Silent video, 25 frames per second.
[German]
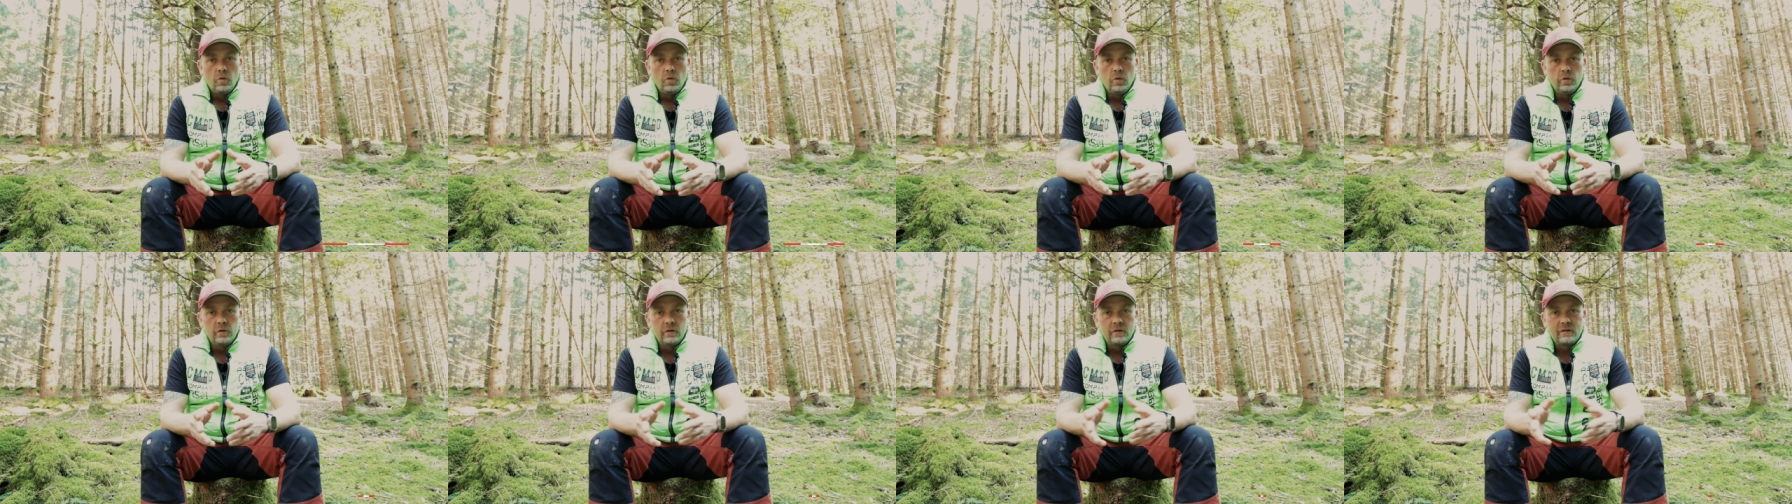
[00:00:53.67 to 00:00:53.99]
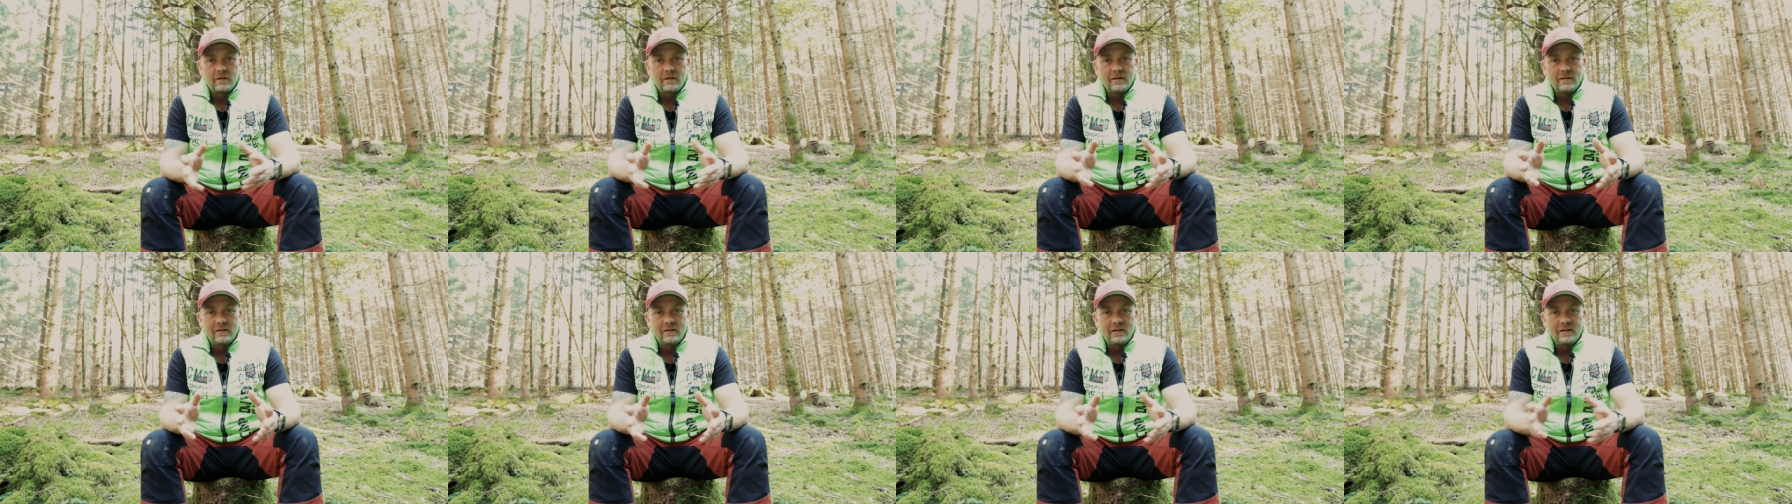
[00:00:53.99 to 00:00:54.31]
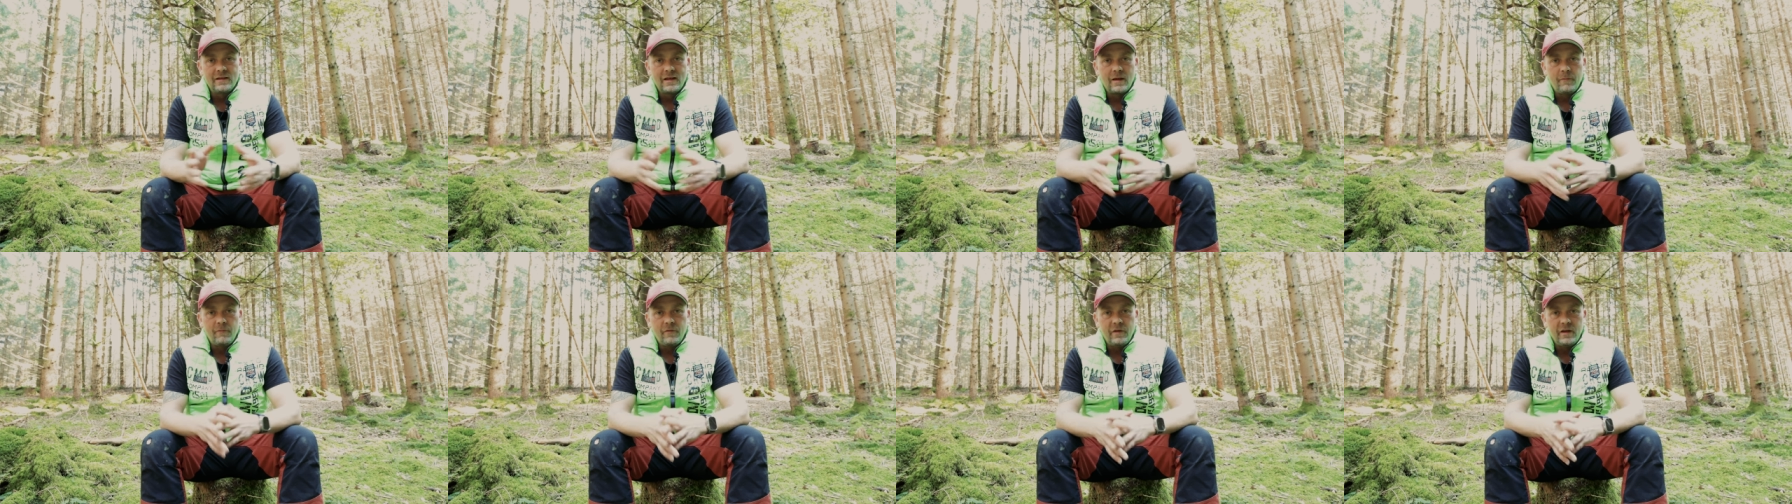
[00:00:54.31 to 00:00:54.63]
und
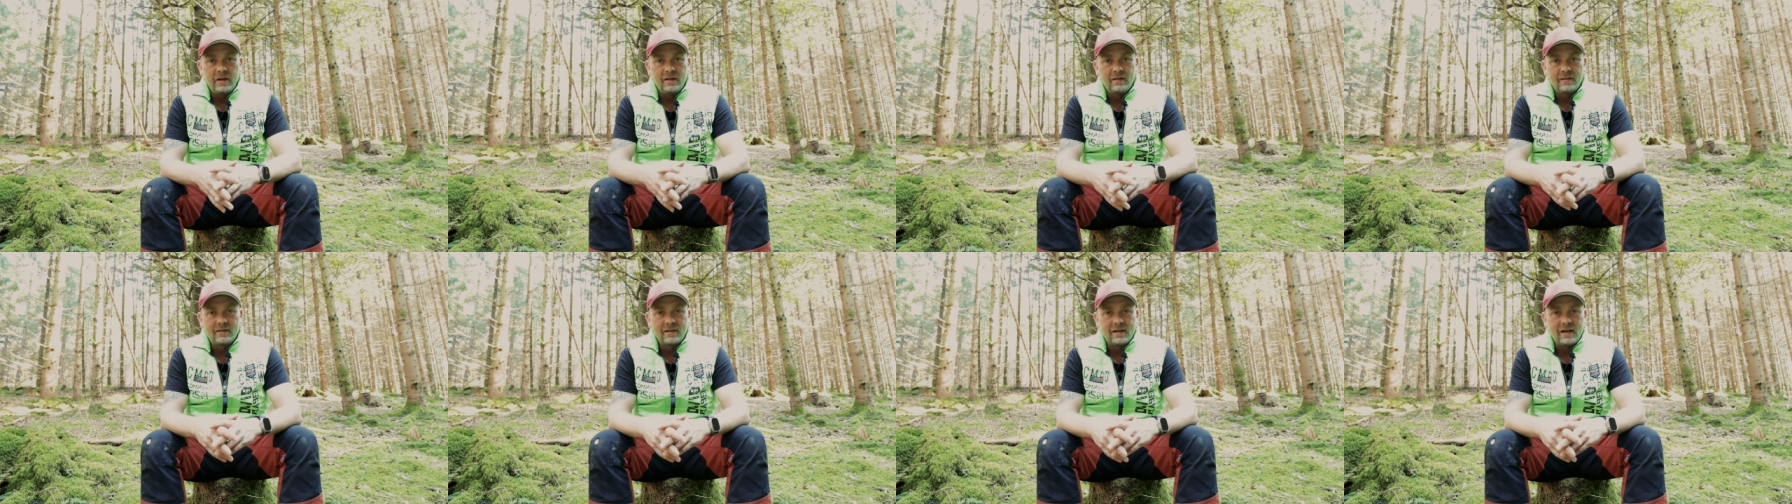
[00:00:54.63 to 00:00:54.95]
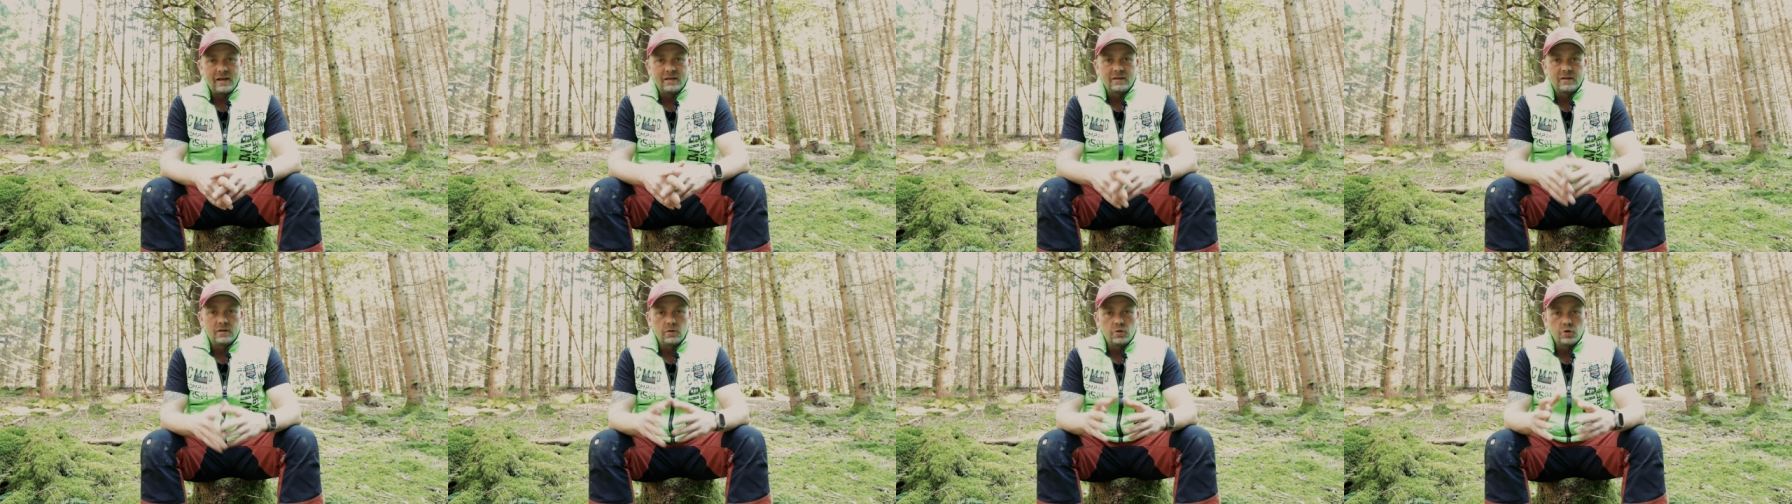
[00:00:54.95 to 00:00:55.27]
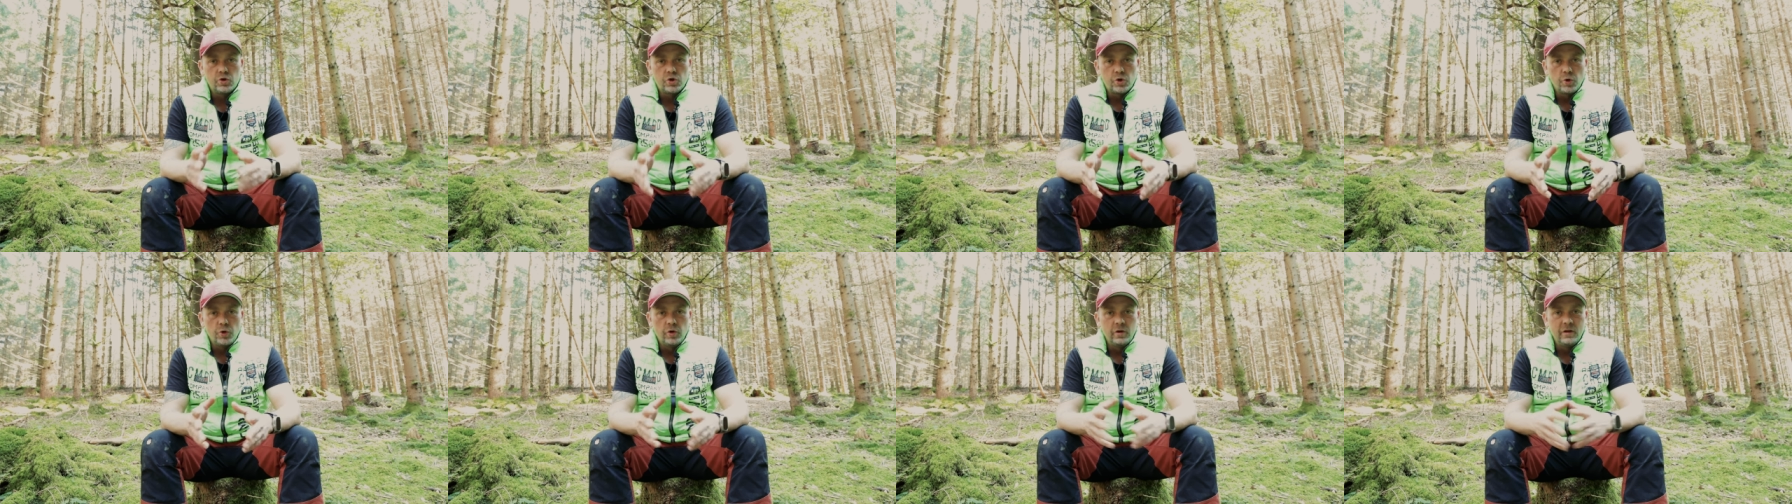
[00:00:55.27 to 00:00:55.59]
sind am Wegesrand
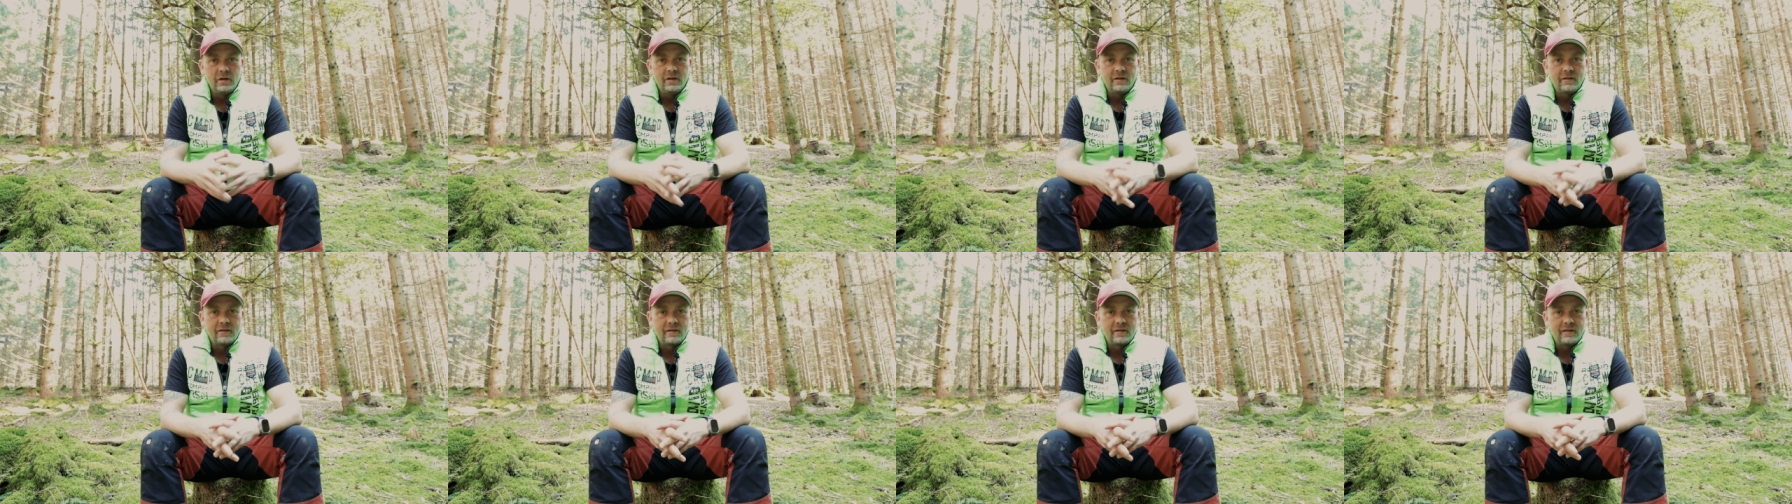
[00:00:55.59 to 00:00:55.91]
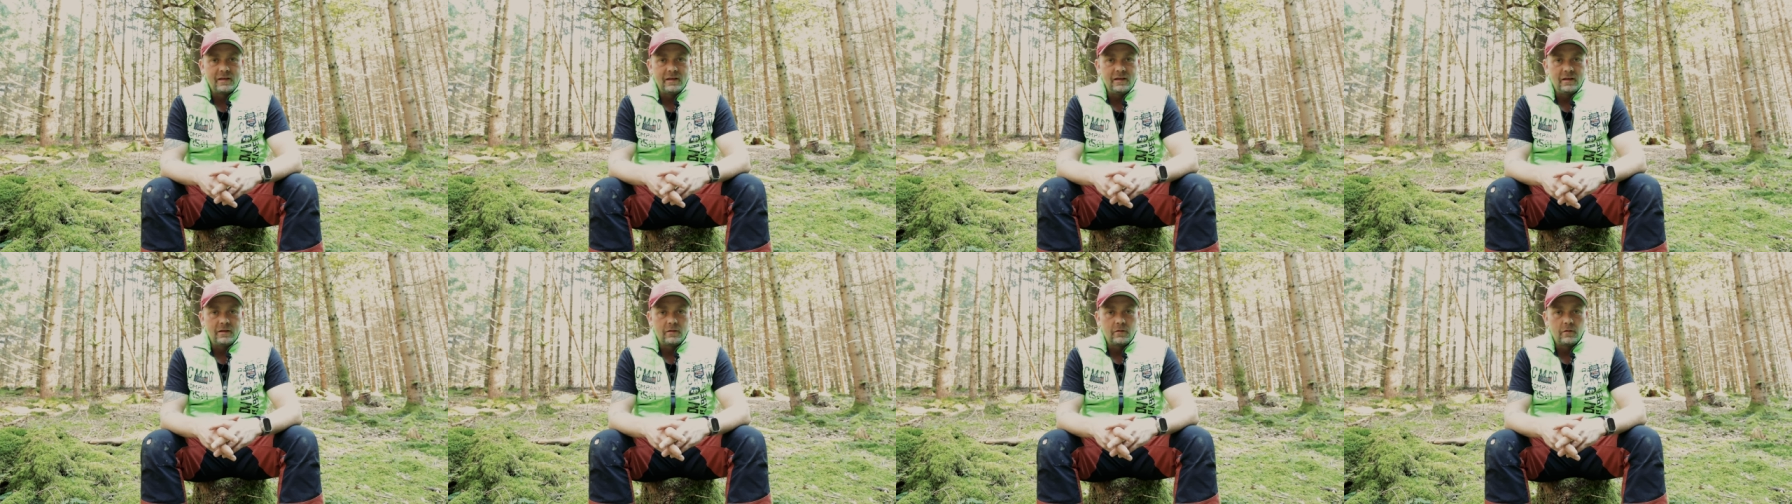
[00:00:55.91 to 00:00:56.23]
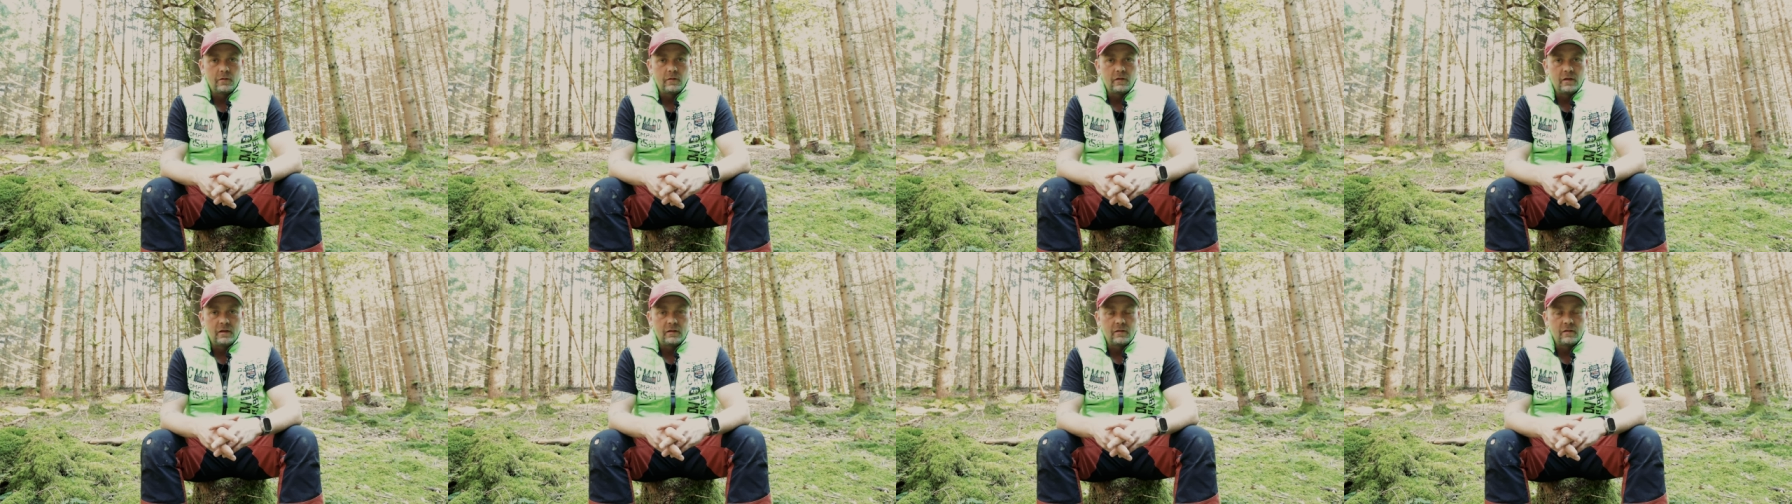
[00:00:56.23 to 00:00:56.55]
schön in Szene
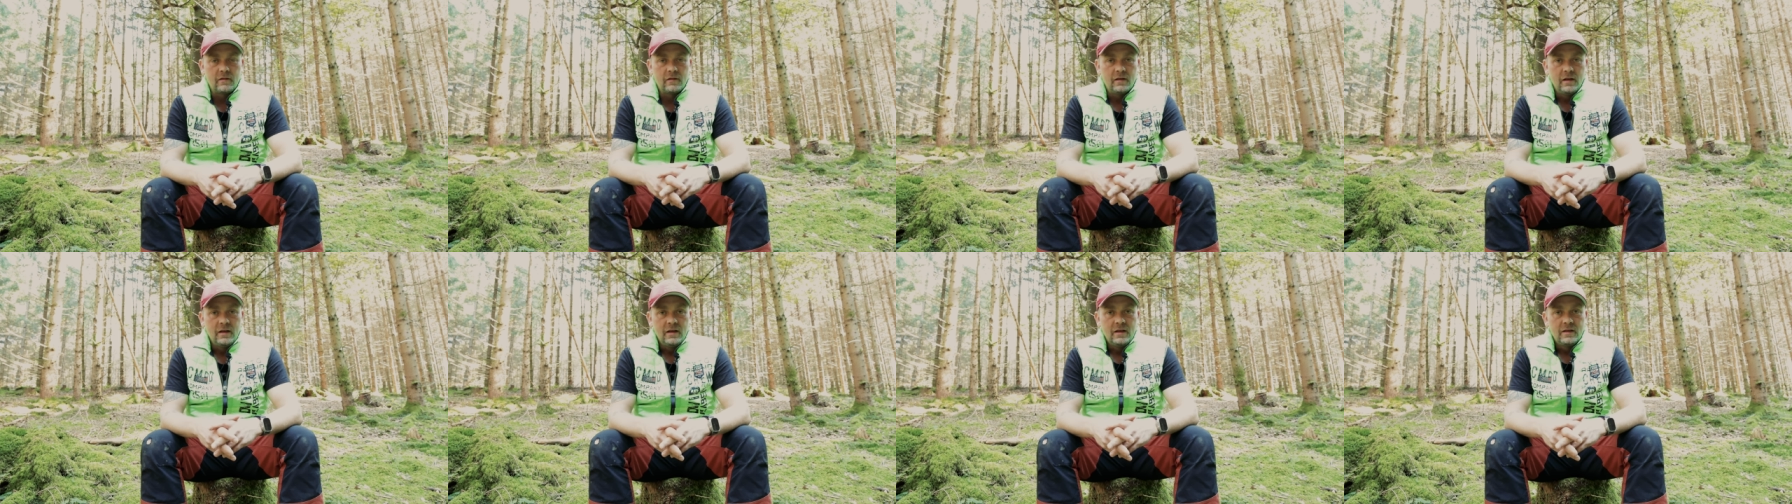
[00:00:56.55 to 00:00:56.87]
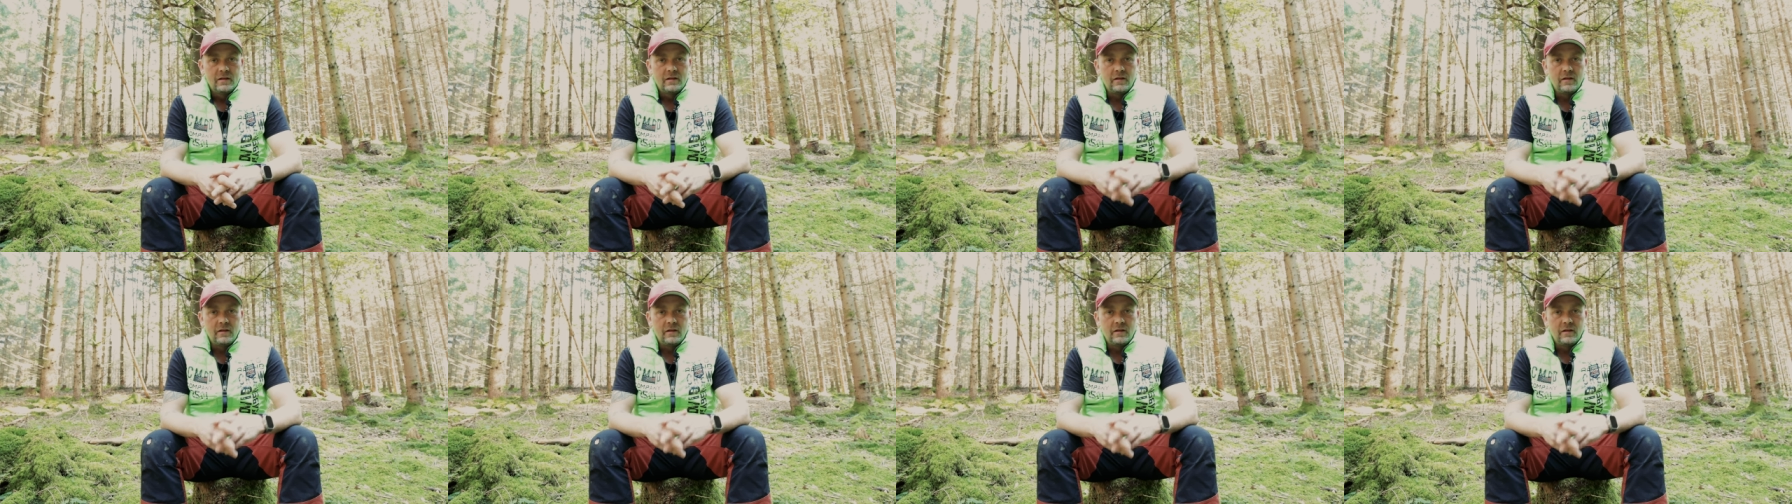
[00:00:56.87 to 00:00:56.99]
zu setzen.